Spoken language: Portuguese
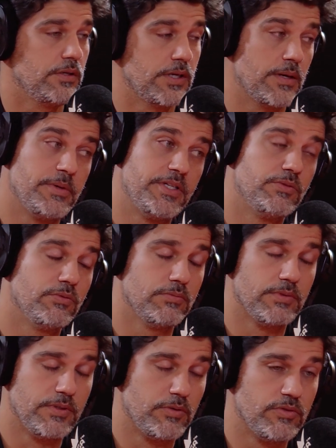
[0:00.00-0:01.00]
Acabei de,
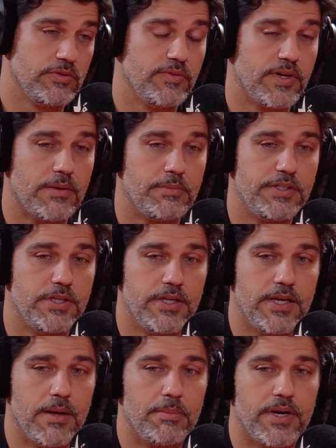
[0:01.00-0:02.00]
inclusive, acabei de
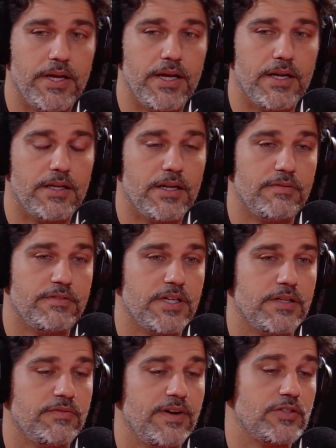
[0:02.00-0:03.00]
ligar para ela. Ela
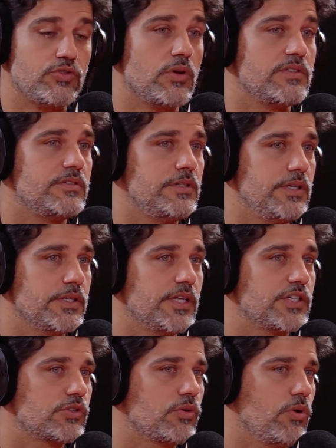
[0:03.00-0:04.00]
já vai sozinha
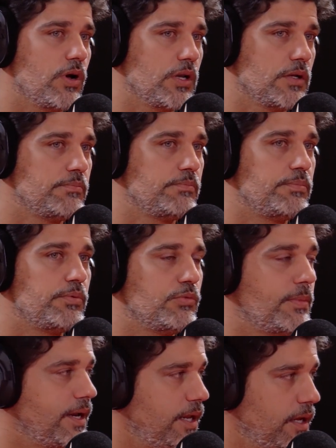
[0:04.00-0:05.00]
da escola para o
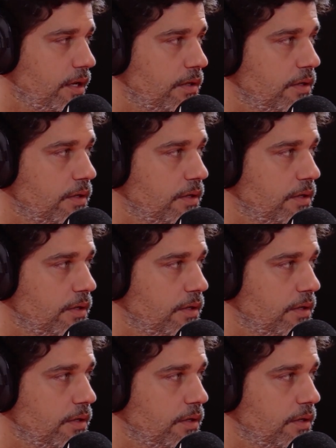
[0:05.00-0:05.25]
balé.